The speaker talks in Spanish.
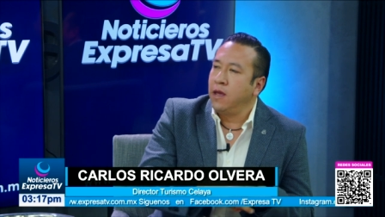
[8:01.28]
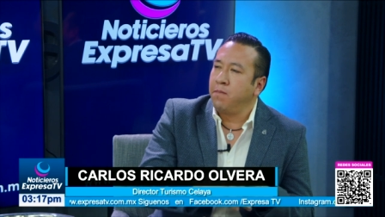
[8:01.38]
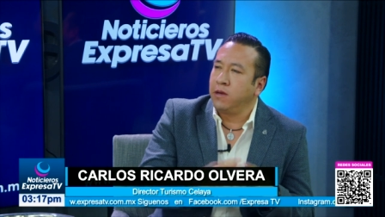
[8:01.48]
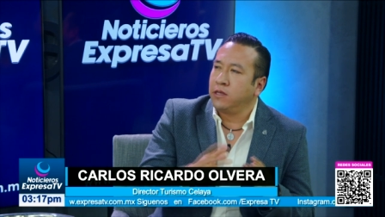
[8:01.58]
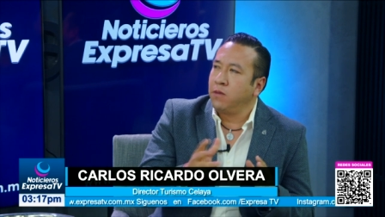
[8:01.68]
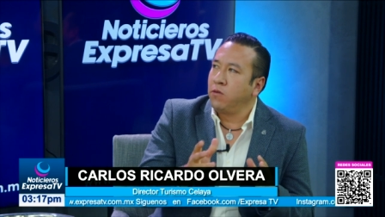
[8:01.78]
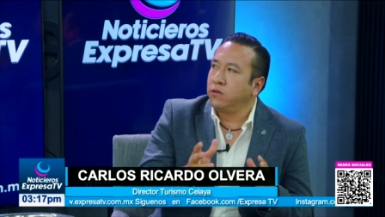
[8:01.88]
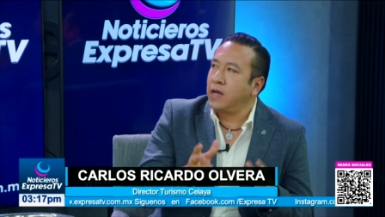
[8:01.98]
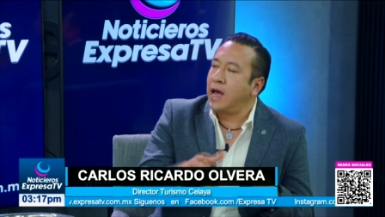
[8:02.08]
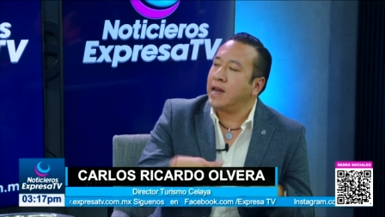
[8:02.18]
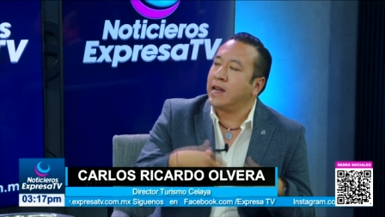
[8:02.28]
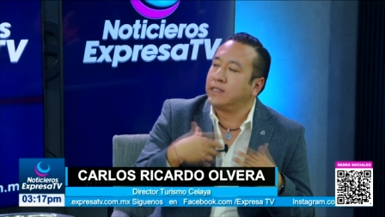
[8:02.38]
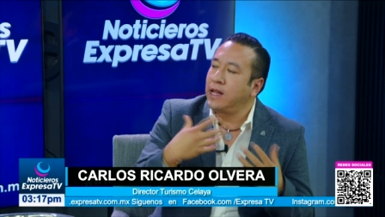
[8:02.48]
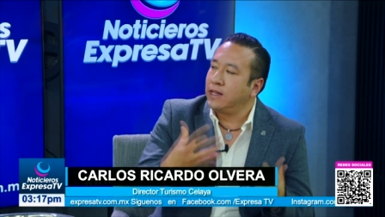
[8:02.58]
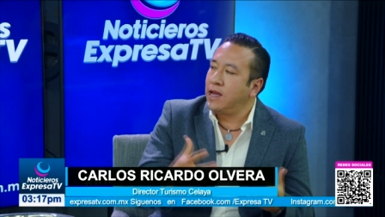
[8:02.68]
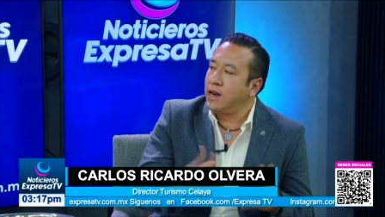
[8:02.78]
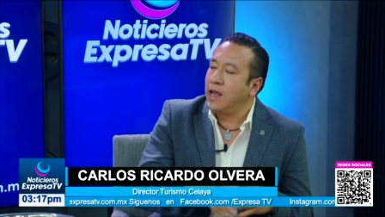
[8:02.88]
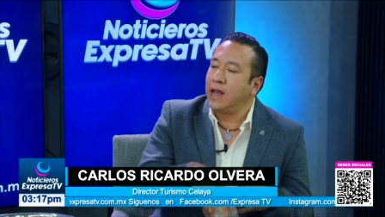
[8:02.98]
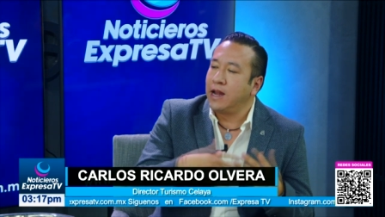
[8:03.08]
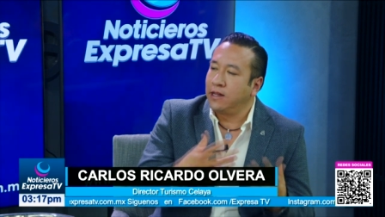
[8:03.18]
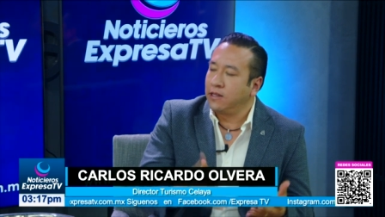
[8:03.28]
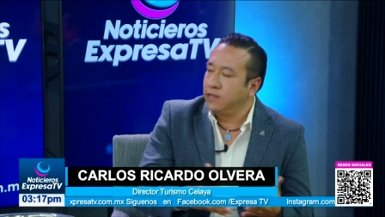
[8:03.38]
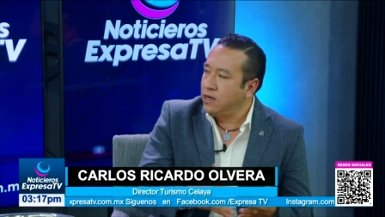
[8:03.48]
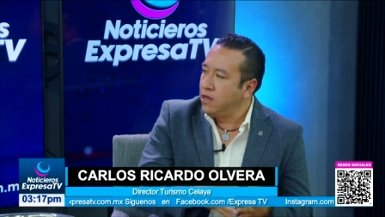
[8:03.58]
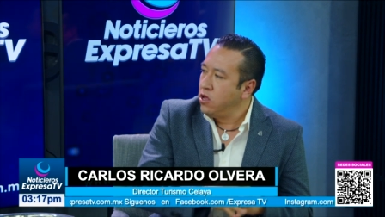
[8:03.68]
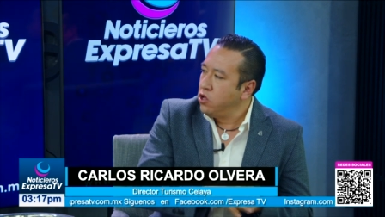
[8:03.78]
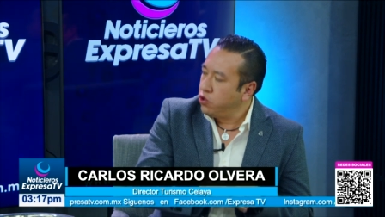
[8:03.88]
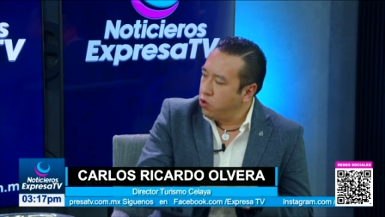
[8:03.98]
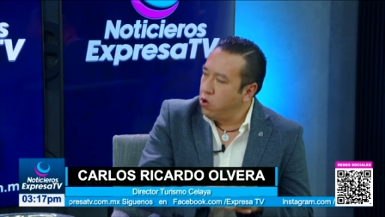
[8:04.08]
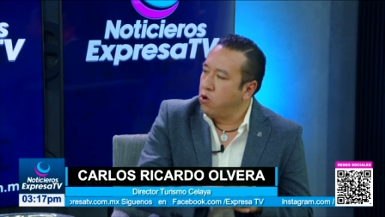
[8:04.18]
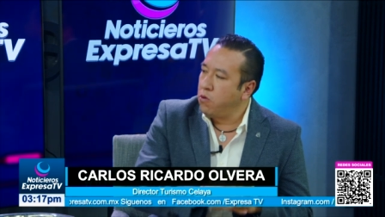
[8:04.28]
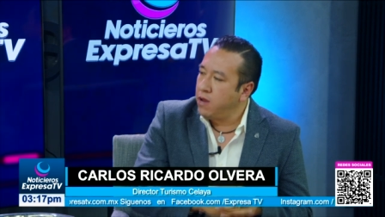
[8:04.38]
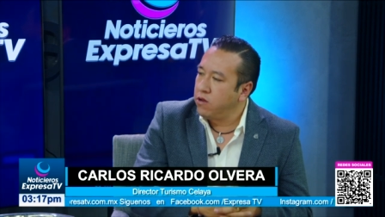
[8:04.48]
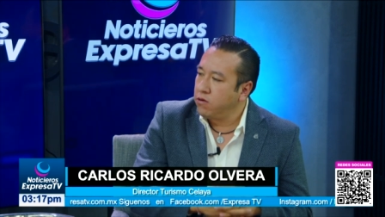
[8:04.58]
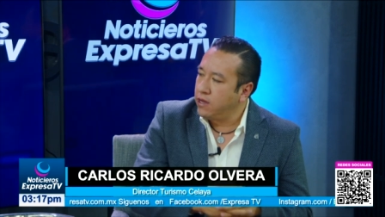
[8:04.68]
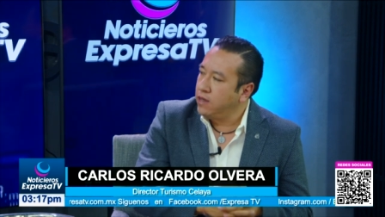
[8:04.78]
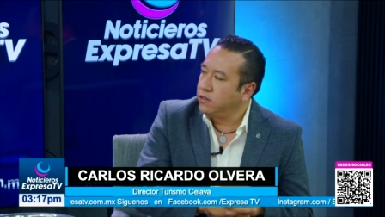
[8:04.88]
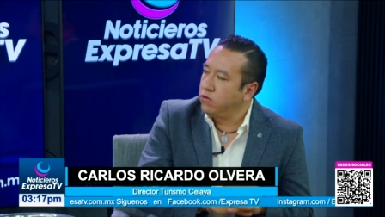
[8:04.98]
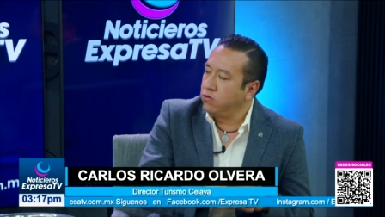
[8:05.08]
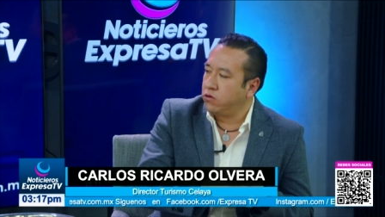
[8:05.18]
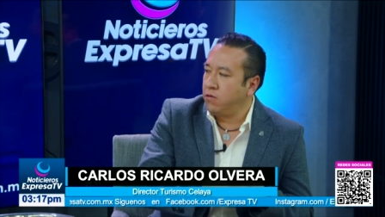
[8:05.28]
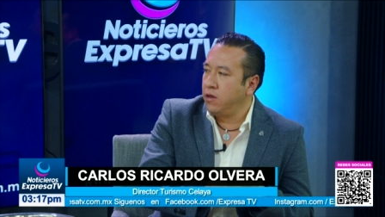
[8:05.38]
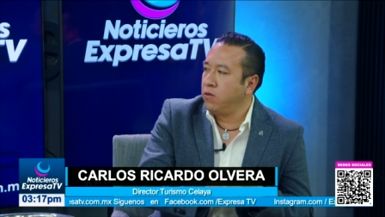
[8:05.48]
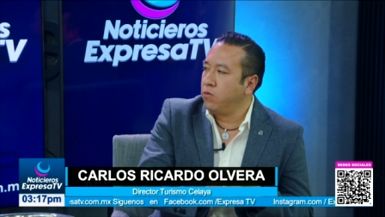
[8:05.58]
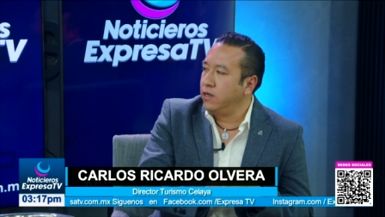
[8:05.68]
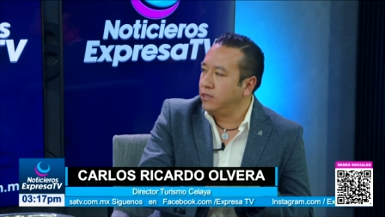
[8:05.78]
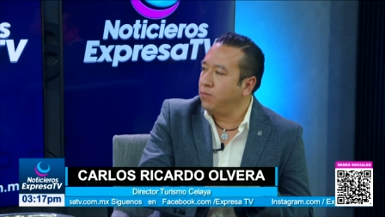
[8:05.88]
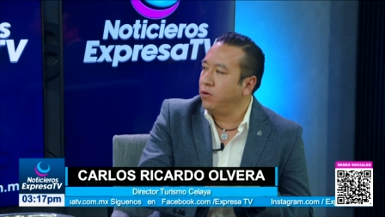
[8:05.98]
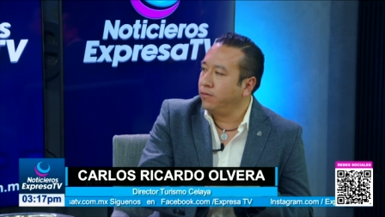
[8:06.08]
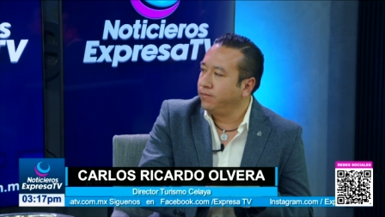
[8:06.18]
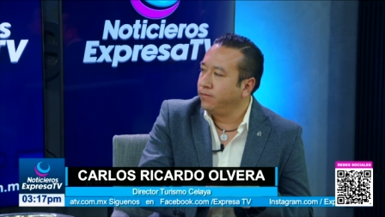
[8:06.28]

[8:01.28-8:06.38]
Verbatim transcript: empecemos a resaltar, enaltecer todo lo bello que es nuestro bello municipio.